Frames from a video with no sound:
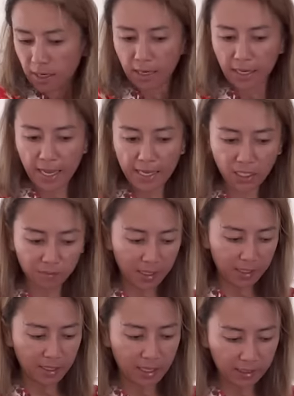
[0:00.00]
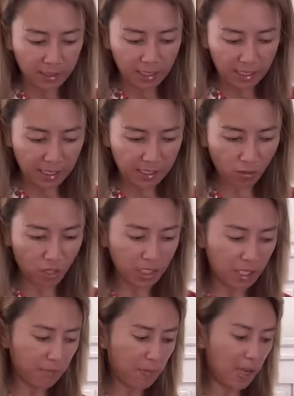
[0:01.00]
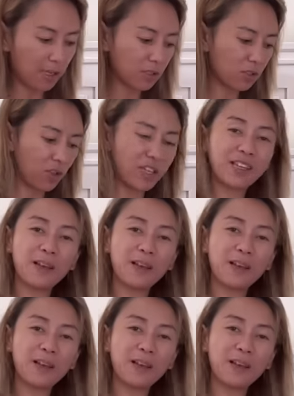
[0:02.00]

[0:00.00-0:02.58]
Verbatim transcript: Last but not the least, oh hindi pa. So,